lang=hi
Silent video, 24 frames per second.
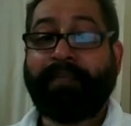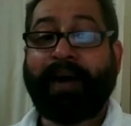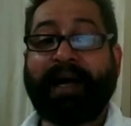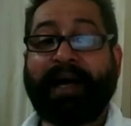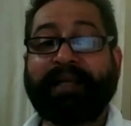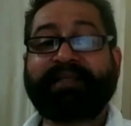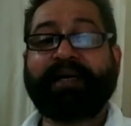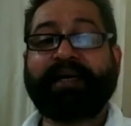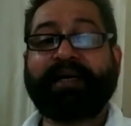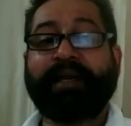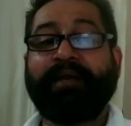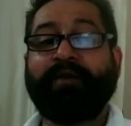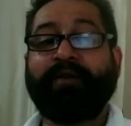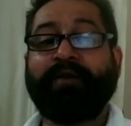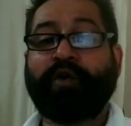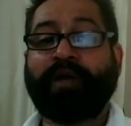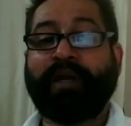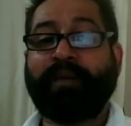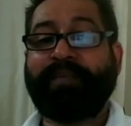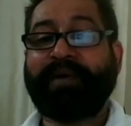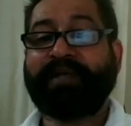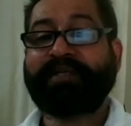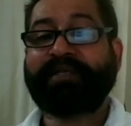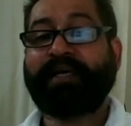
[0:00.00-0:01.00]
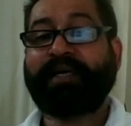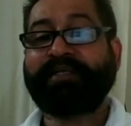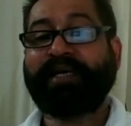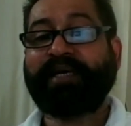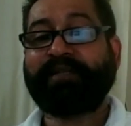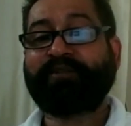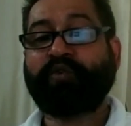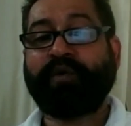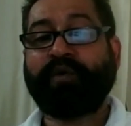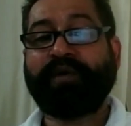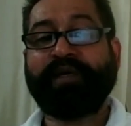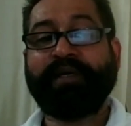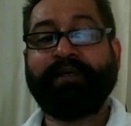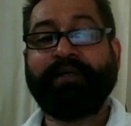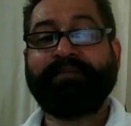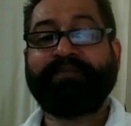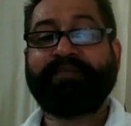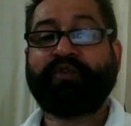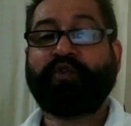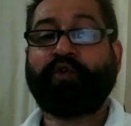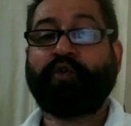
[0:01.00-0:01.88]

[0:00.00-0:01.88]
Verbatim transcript: बात करें नौकरी पेशा जातकों की